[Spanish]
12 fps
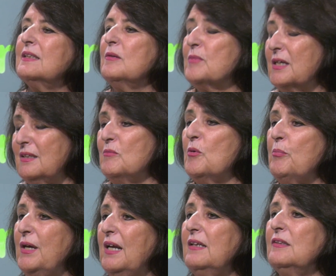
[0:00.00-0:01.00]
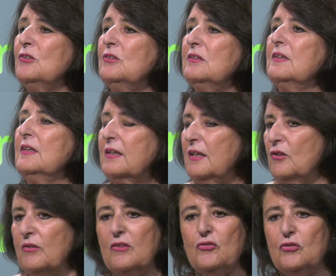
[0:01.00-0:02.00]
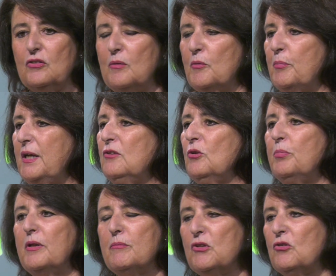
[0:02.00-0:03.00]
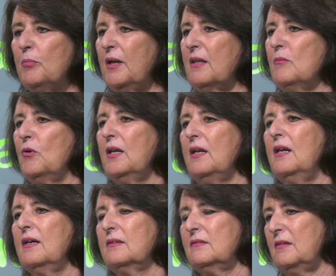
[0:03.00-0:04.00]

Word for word: También estamos esperando que eso estamos esperando el permiso para demolerla.